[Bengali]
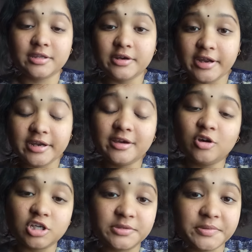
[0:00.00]
গ্রেডে
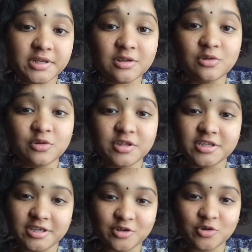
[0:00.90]
হসপিটালগুলোতে
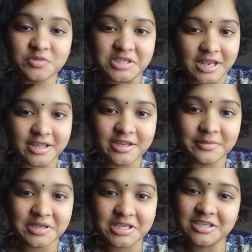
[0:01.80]
যেরকম স্যালারি
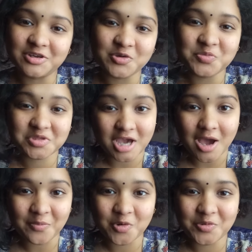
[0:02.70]
বেশি সেরকম
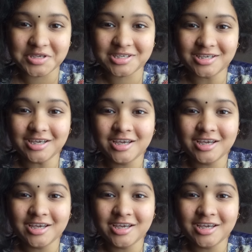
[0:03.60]
চাপও বেশি